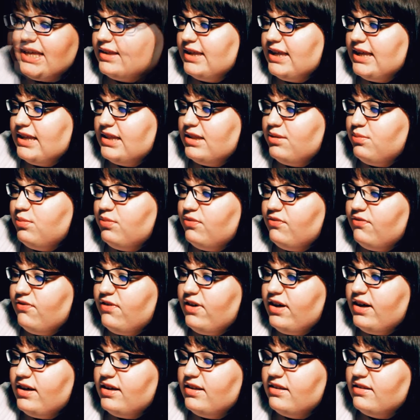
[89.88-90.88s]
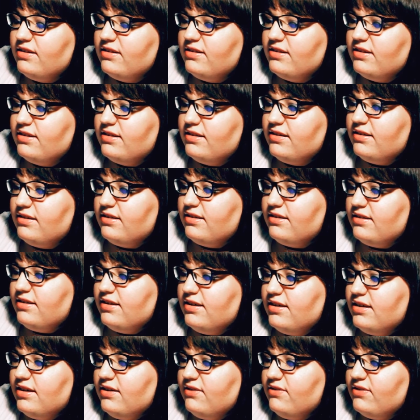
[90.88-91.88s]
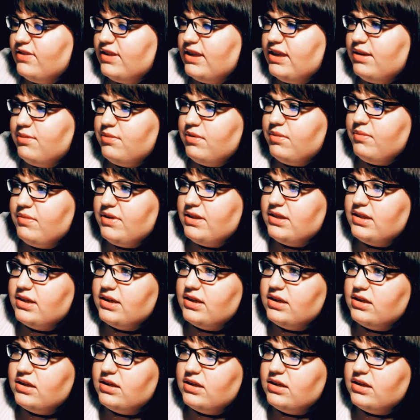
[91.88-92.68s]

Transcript: Это бывает э, в такие моменты,